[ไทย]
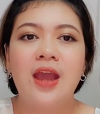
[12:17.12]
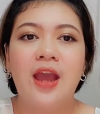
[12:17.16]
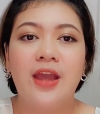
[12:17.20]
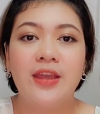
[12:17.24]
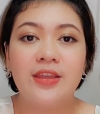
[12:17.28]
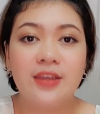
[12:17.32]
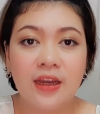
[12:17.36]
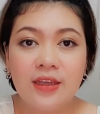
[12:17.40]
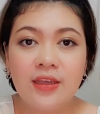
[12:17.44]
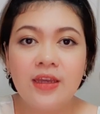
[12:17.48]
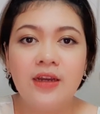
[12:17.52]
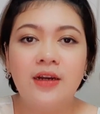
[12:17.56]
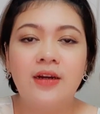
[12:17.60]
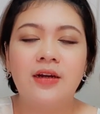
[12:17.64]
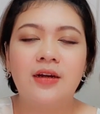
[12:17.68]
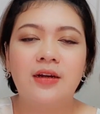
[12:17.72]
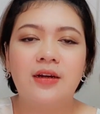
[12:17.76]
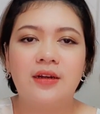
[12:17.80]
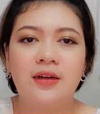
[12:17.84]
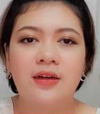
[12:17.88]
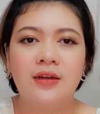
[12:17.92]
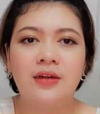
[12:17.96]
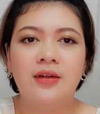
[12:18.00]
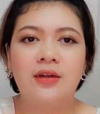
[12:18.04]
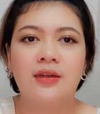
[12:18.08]
เยอะๆ
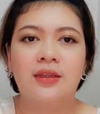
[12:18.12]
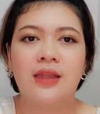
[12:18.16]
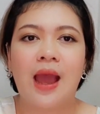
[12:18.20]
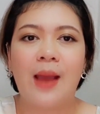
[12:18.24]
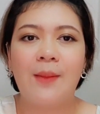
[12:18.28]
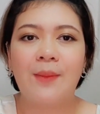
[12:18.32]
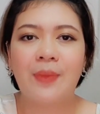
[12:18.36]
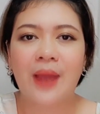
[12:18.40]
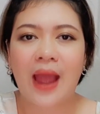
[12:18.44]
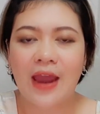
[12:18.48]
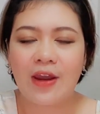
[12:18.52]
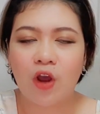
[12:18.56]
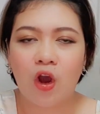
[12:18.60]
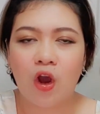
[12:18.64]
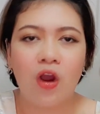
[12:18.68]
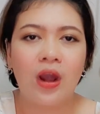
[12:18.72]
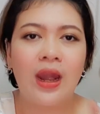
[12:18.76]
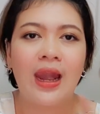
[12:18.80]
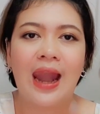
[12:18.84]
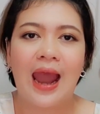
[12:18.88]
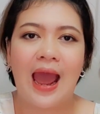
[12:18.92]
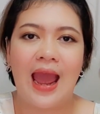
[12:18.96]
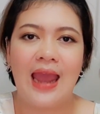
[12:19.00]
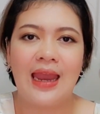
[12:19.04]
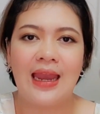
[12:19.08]
เออทำงานออน
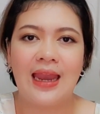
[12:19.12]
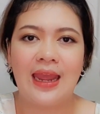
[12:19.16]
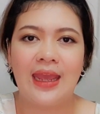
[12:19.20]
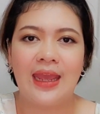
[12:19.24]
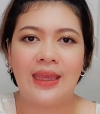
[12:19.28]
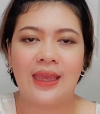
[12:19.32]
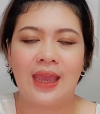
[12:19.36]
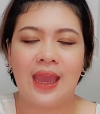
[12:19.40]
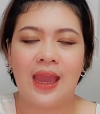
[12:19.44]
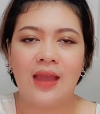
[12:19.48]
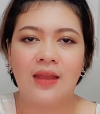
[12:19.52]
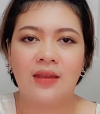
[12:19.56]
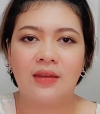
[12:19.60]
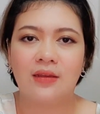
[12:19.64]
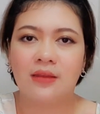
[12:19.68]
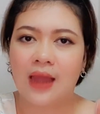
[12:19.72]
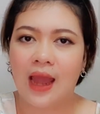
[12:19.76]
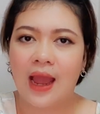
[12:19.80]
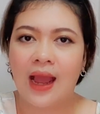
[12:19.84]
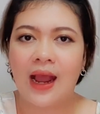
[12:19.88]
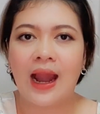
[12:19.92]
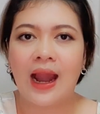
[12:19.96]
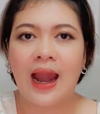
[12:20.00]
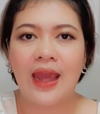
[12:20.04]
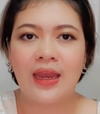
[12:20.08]
ไลน์อะไรอย่างเงี้ยถ้า
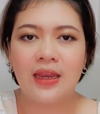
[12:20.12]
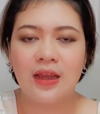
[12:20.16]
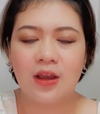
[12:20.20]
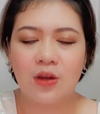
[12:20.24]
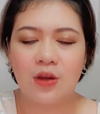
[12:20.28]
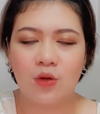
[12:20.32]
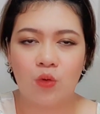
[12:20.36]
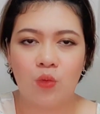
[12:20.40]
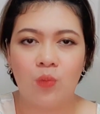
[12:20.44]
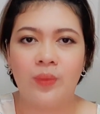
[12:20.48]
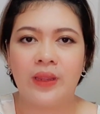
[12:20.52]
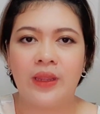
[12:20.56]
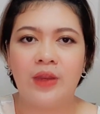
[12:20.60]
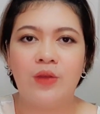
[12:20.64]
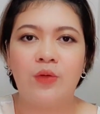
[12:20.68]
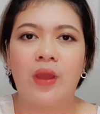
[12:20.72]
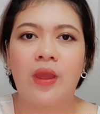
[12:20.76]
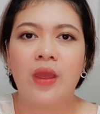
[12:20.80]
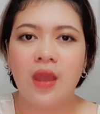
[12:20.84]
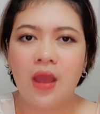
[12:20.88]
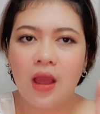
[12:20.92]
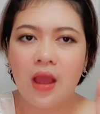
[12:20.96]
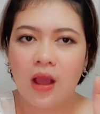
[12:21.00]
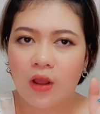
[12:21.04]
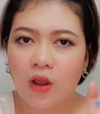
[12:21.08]
ใครเลือกกลุ่มนี้ด้วย
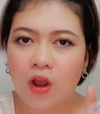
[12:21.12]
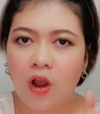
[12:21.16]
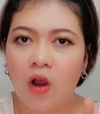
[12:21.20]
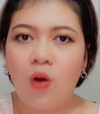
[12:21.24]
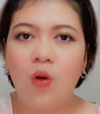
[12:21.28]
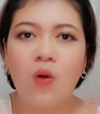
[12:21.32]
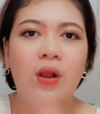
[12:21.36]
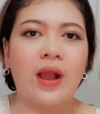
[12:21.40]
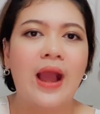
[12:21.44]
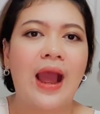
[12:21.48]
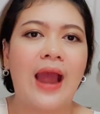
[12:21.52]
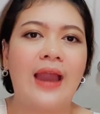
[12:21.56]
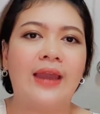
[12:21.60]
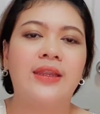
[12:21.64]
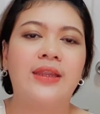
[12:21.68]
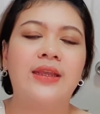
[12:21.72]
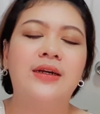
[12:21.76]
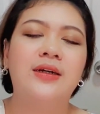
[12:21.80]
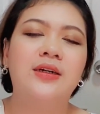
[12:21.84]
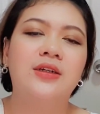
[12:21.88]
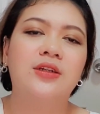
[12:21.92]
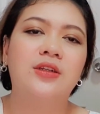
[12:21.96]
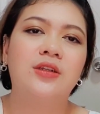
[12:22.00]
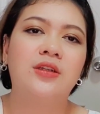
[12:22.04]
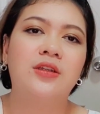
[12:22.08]
ก็โอกาสเยอะ
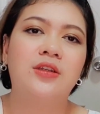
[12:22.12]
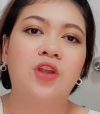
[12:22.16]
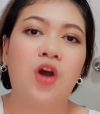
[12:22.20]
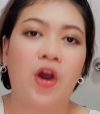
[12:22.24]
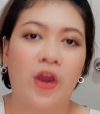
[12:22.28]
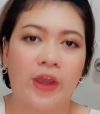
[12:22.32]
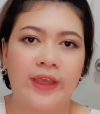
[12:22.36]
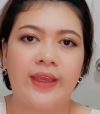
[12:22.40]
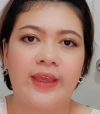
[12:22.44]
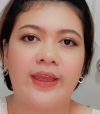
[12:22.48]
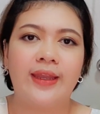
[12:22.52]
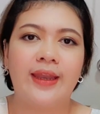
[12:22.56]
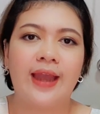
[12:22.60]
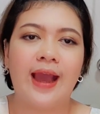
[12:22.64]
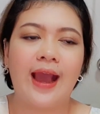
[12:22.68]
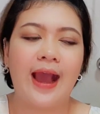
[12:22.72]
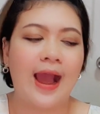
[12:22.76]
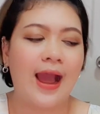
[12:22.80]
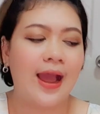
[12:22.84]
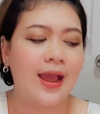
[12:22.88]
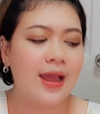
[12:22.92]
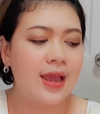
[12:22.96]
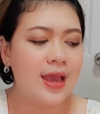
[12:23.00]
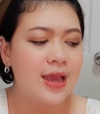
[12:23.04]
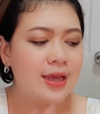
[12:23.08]
หน่อยนะคะ
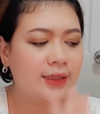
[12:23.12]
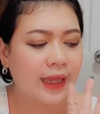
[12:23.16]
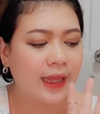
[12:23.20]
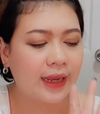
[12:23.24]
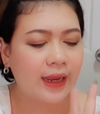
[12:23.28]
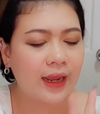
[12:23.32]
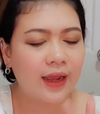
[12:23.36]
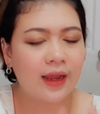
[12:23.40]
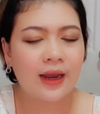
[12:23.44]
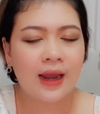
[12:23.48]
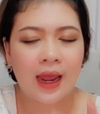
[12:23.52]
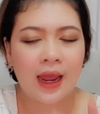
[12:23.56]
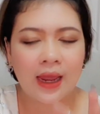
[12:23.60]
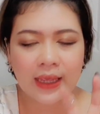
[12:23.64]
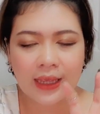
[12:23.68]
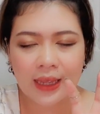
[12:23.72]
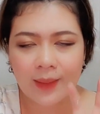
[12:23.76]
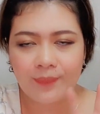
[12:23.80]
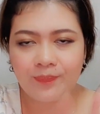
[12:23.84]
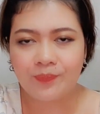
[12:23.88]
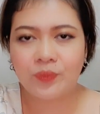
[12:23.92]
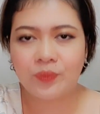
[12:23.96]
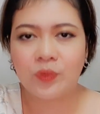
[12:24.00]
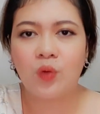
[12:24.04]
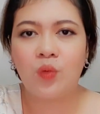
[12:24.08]
แต่ถ้าใครเก็บ
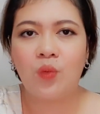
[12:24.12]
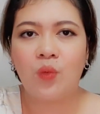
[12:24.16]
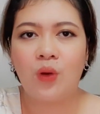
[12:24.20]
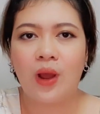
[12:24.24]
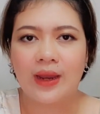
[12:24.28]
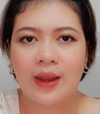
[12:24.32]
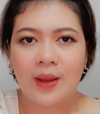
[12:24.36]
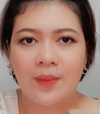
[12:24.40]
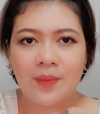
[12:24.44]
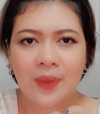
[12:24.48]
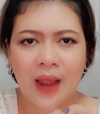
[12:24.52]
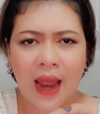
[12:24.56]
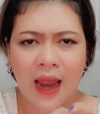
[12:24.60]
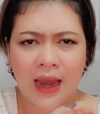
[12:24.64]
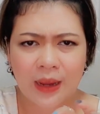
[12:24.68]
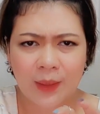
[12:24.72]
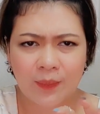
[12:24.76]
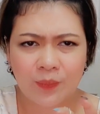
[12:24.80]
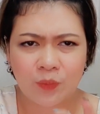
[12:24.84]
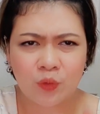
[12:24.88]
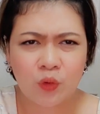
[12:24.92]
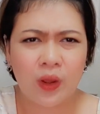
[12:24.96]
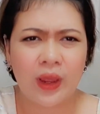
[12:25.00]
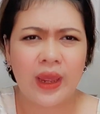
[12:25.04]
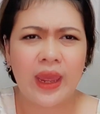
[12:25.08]
ตัวทำงานกับ
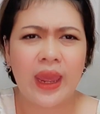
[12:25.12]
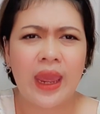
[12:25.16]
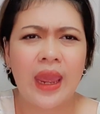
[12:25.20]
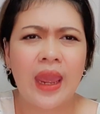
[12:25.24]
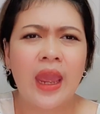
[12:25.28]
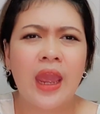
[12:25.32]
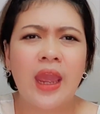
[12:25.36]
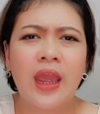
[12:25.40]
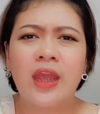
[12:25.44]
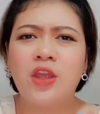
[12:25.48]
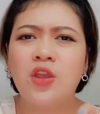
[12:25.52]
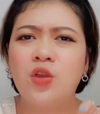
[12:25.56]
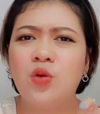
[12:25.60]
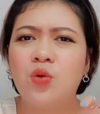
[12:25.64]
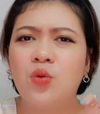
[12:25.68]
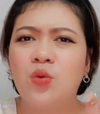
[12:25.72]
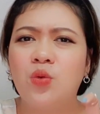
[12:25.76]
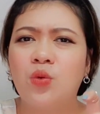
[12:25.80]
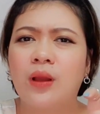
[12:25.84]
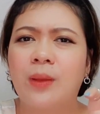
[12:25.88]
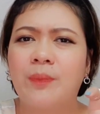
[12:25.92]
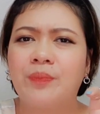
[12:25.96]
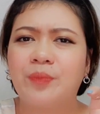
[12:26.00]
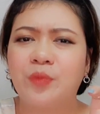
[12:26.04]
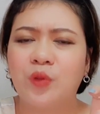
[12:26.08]
ตัวเองอยู่
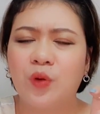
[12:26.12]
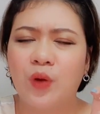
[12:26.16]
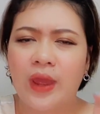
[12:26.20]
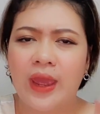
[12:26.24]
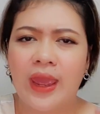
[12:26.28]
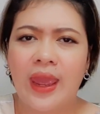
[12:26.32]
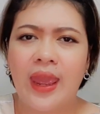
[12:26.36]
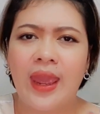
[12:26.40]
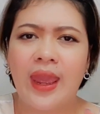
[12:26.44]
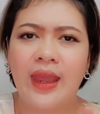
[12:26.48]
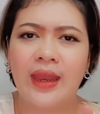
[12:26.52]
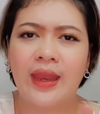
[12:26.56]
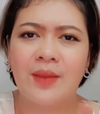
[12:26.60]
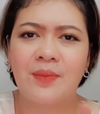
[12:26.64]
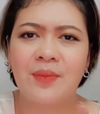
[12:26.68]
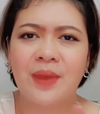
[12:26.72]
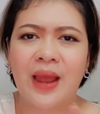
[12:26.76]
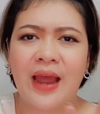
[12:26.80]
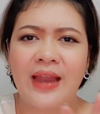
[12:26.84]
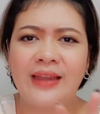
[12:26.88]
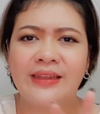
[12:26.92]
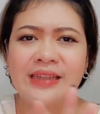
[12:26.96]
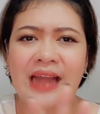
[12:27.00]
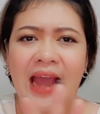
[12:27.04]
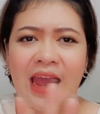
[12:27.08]
กับตัวเองทำงาน
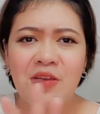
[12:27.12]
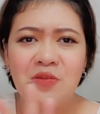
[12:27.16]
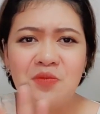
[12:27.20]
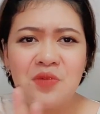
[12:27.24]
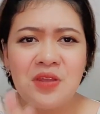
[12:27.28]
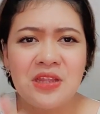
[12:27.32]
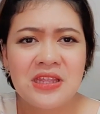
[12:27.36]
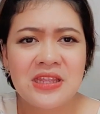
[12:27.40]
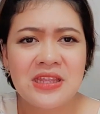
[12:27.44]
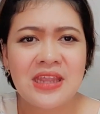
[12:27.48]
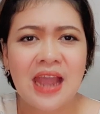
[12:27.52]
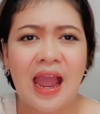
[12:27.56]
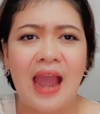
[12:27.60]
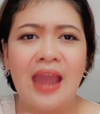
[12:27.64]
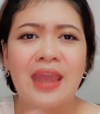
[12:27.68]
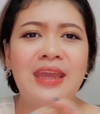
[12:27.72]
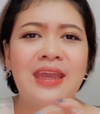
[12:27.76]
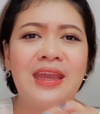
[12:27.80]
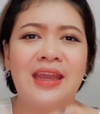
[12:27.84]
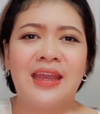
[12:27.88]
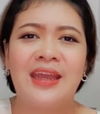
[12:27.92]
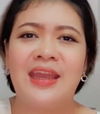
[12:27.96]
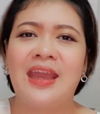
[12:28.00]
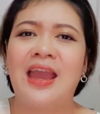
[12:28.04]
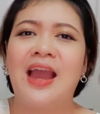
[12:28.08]
สายวิจัยอ
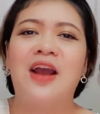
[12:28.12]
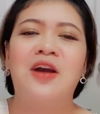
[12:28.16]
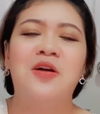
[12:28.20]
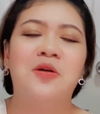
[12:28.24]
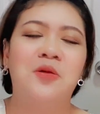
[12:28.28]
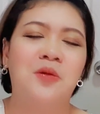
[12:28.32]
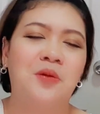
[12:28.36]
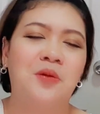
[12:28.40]
ย่างเงี้ยเออ